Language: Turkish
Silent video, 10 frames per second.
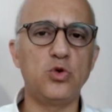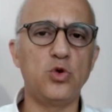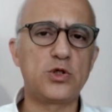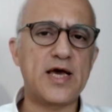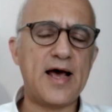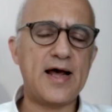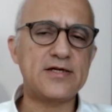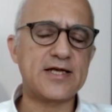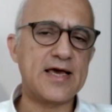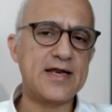ülkeler
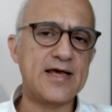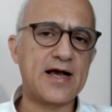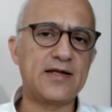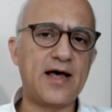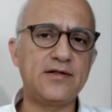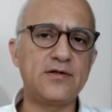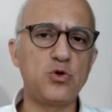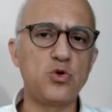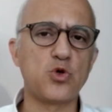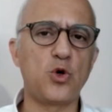işte geriye kalan
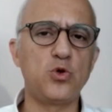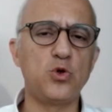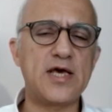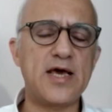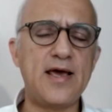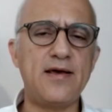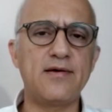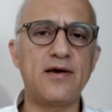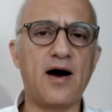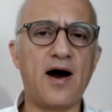110 ülke
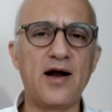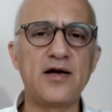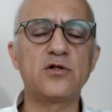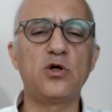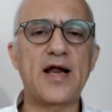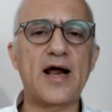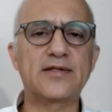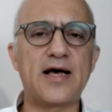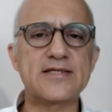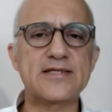ağırlıklı
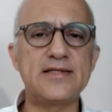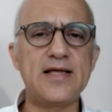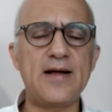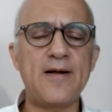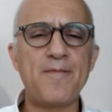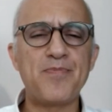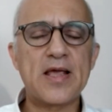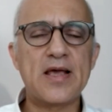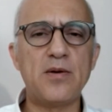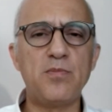olarak da aslında
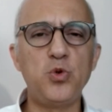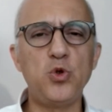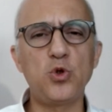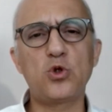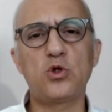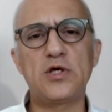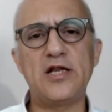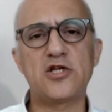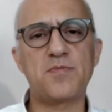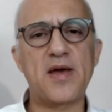e, büyük
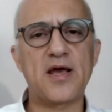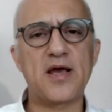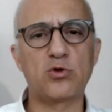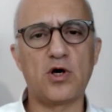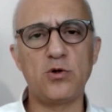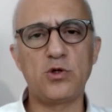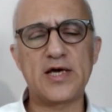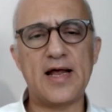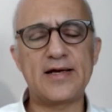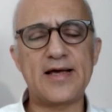gelişme doğan
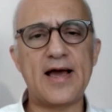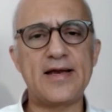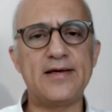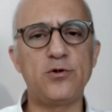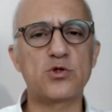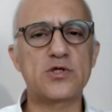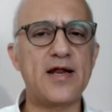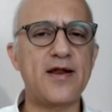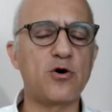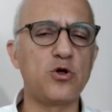ülkeler yani
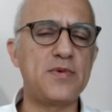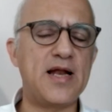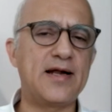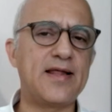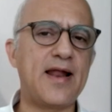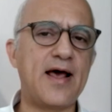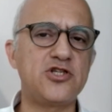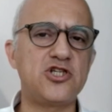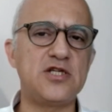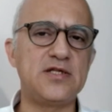yükselen ekonomiler denen
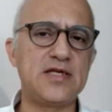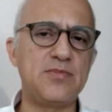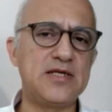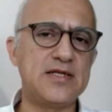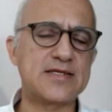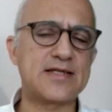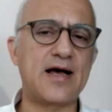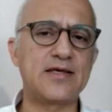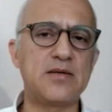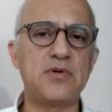Çin gibi,
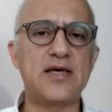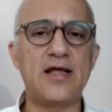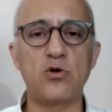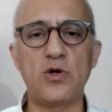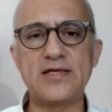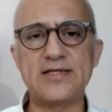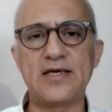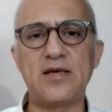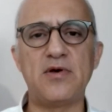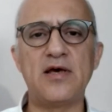Hindistan gibi,
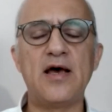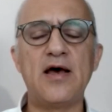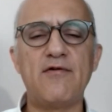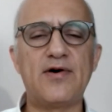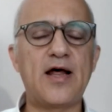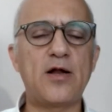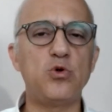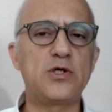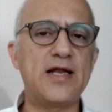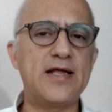Endonezya gibi
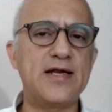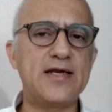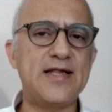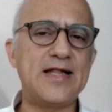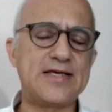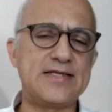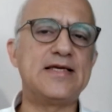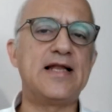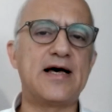falan ülkelerin etkisiyle